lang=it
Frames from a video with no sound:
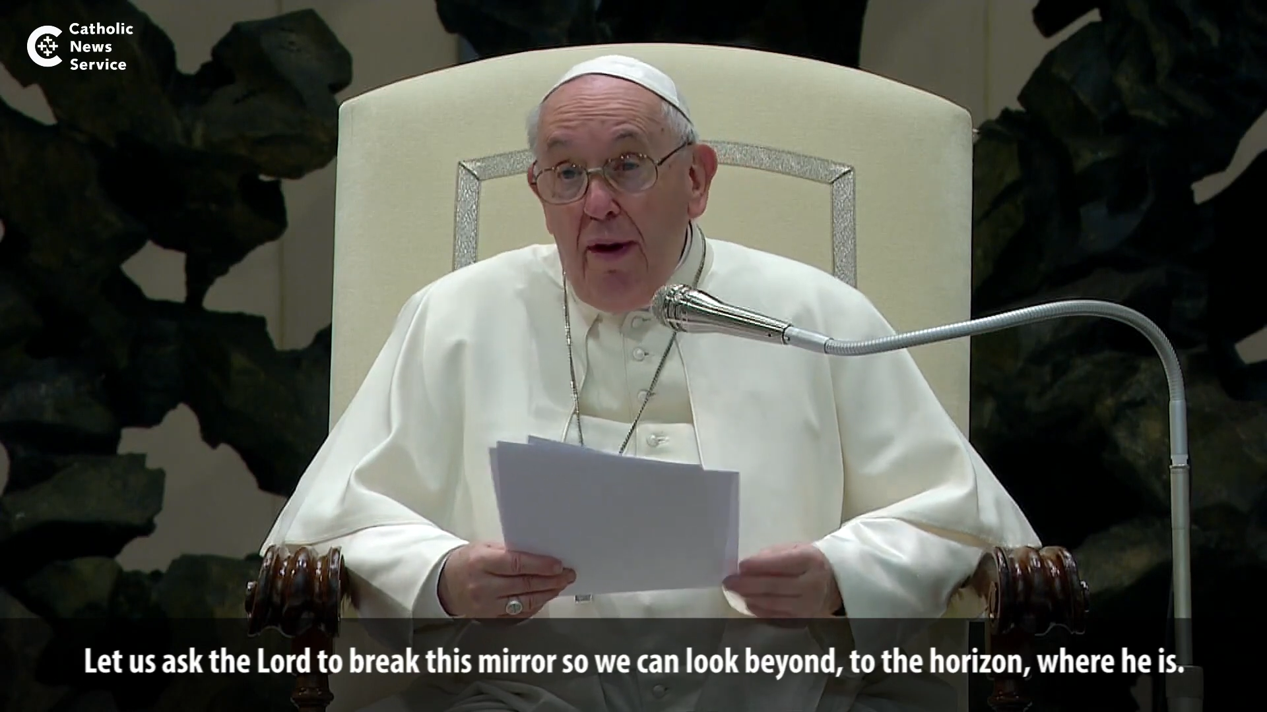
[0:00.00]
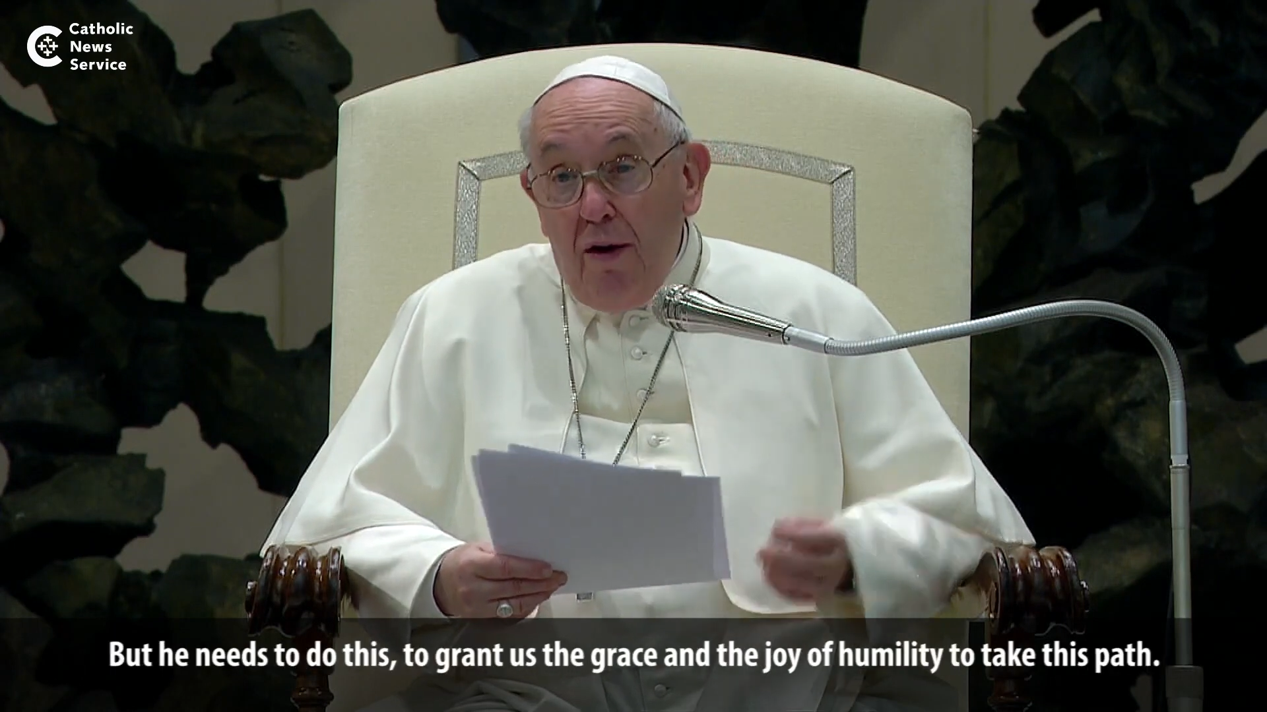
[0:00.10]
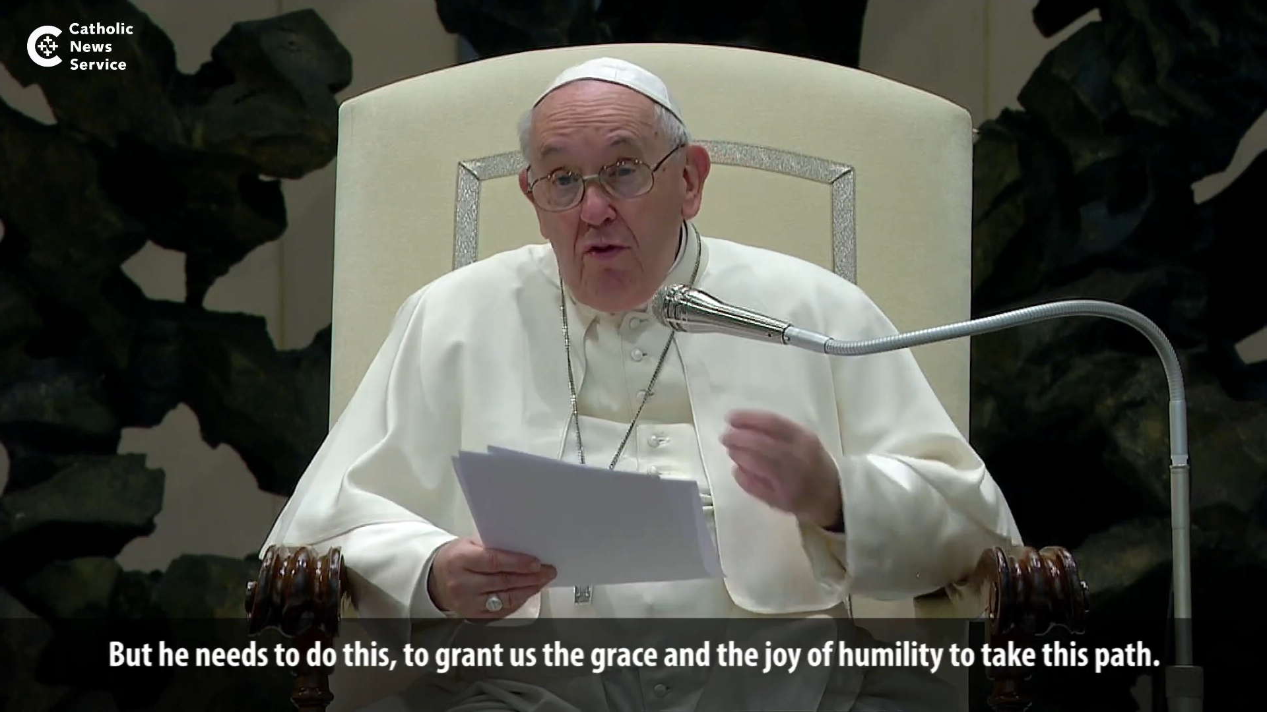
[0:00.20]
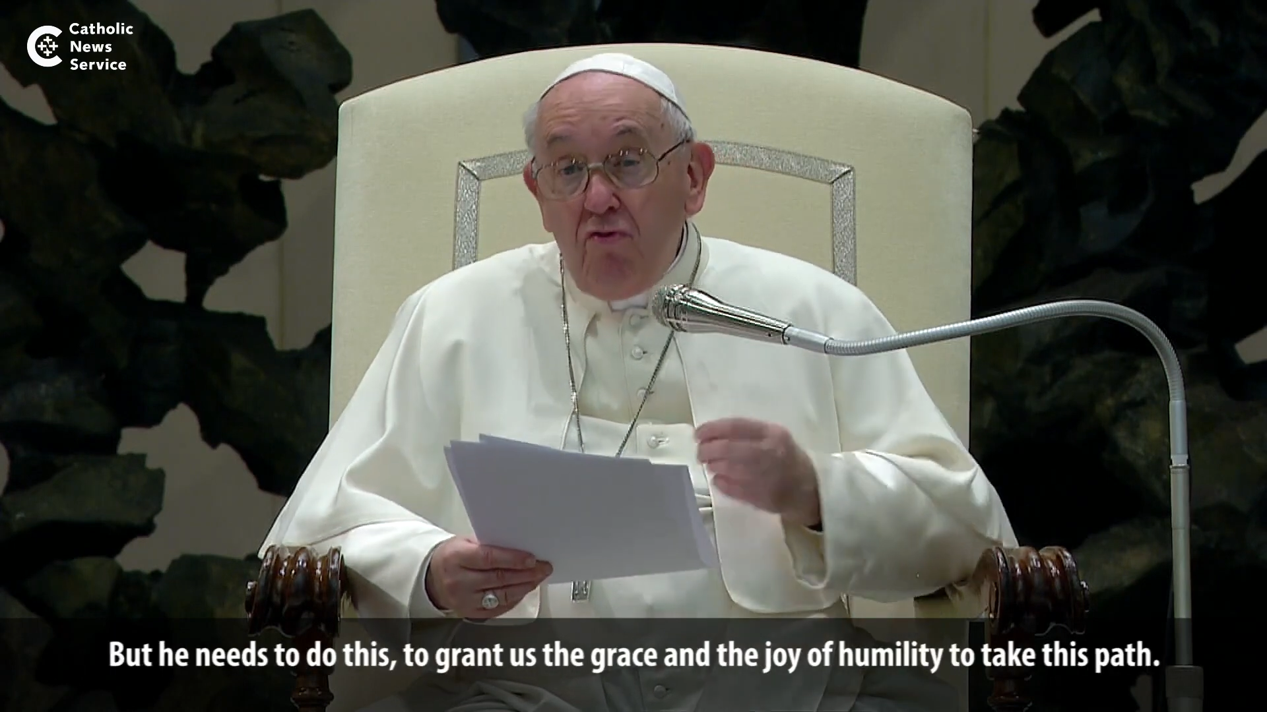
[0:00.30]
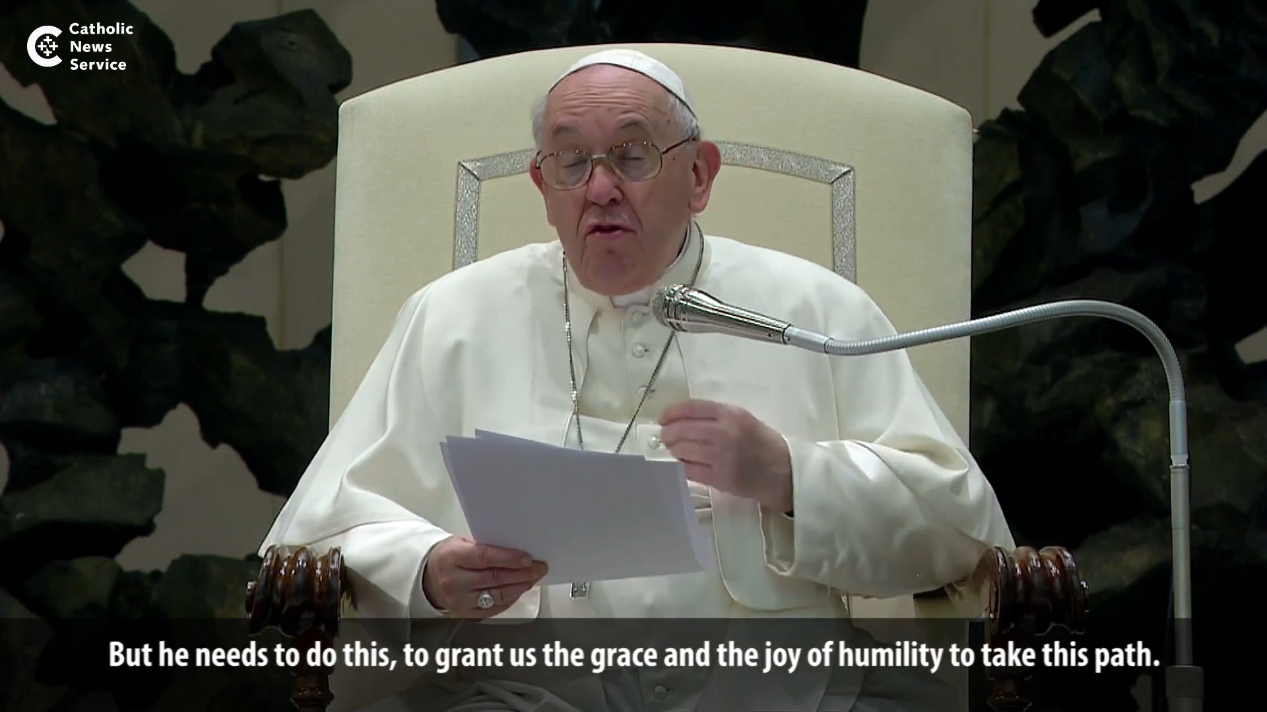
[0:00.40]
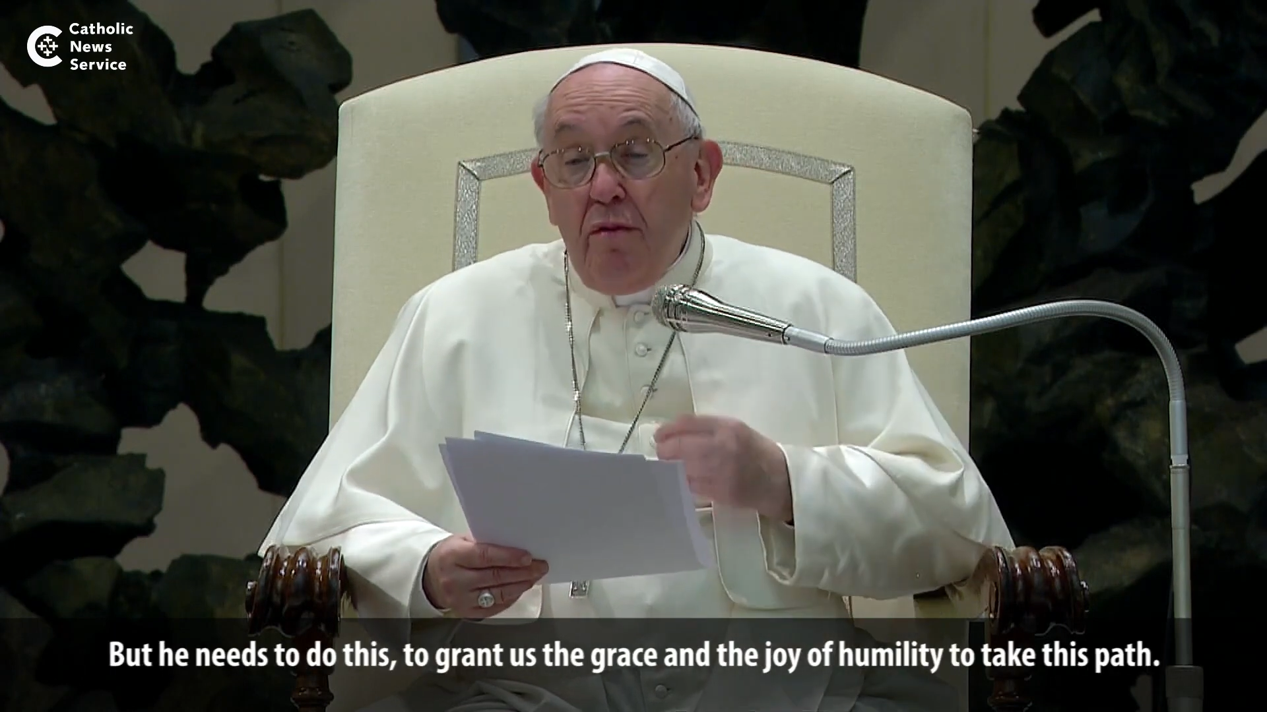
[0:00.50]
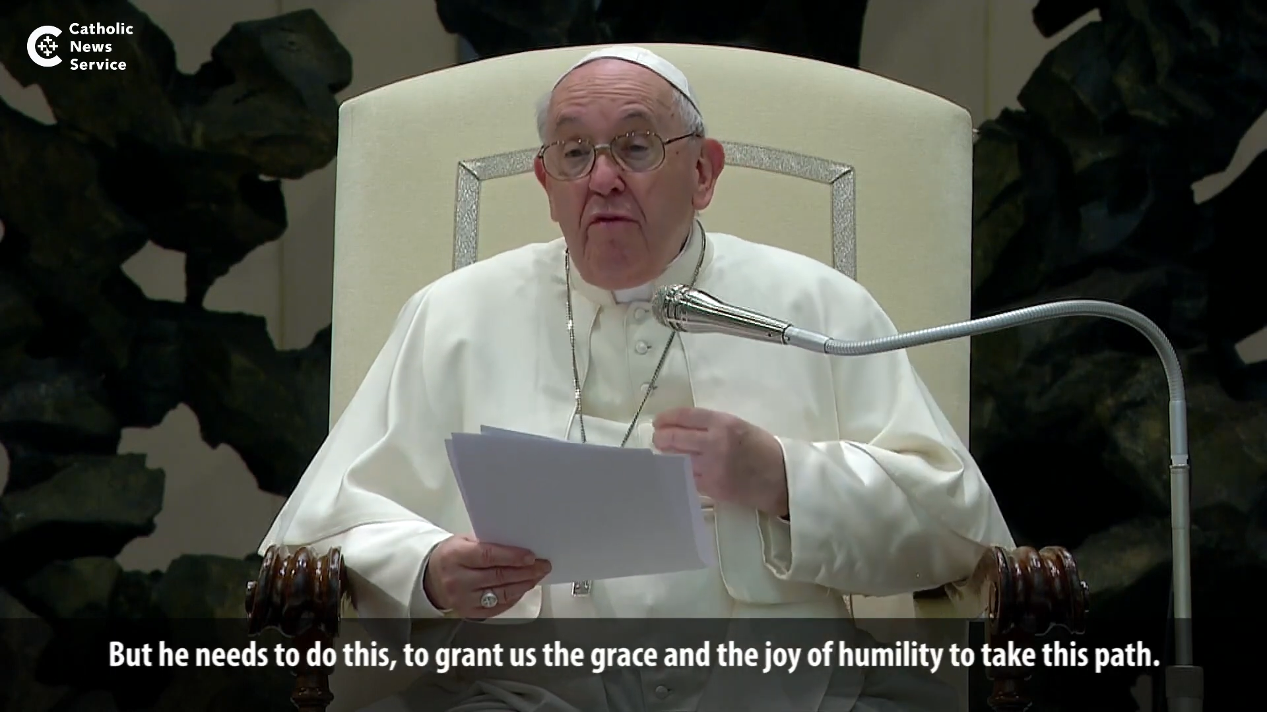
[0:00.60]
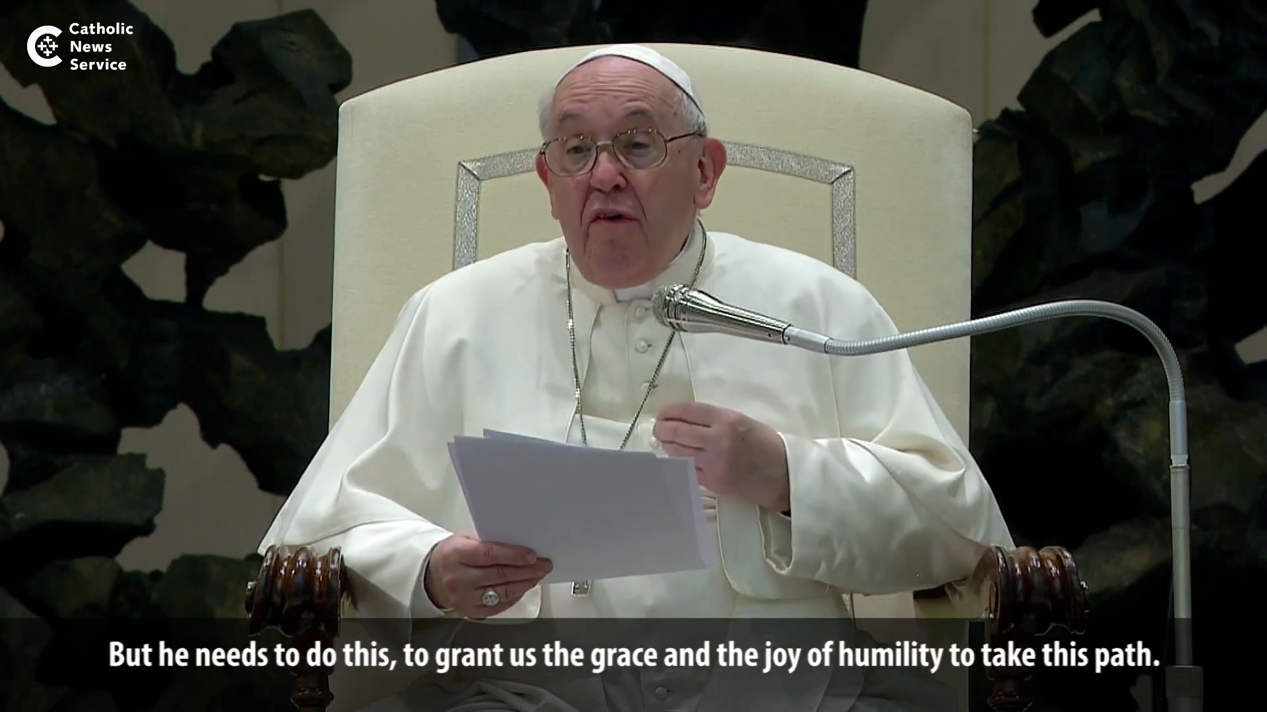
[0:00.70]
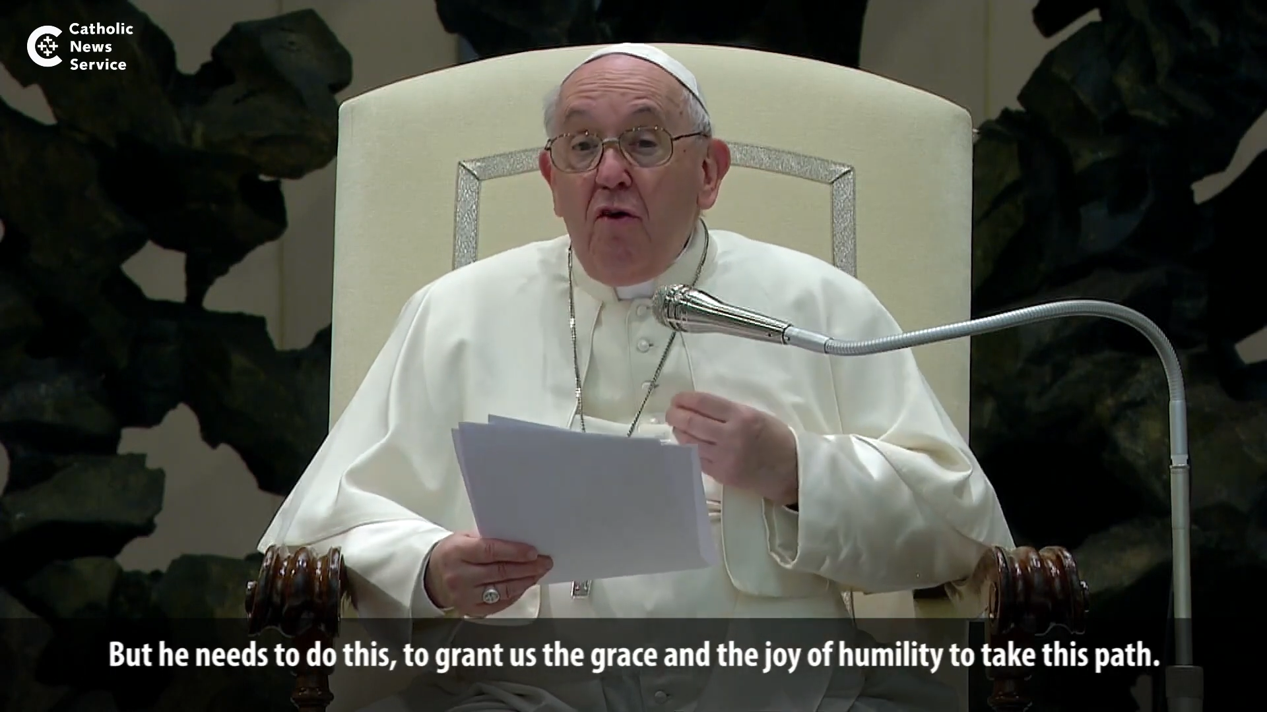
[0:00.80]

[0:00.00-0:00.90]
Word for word: ma questo deve